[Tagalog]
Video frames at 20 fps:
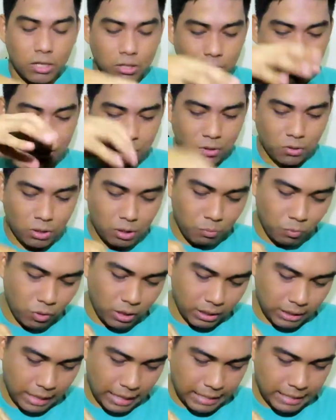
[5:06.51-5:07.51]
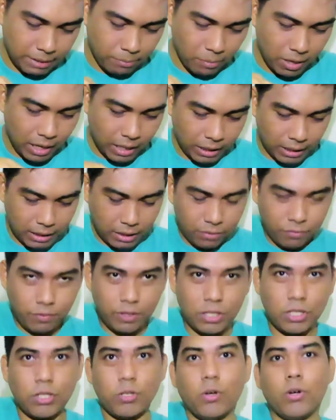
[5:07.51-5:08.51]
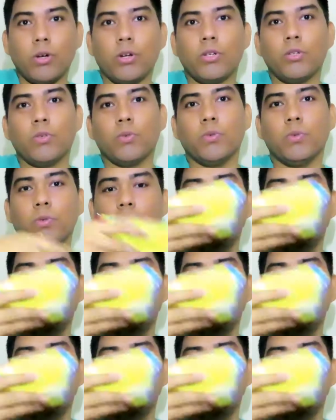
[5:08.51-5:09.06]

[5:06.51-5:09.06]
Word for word: So, dito na muna tayo sa malaking division.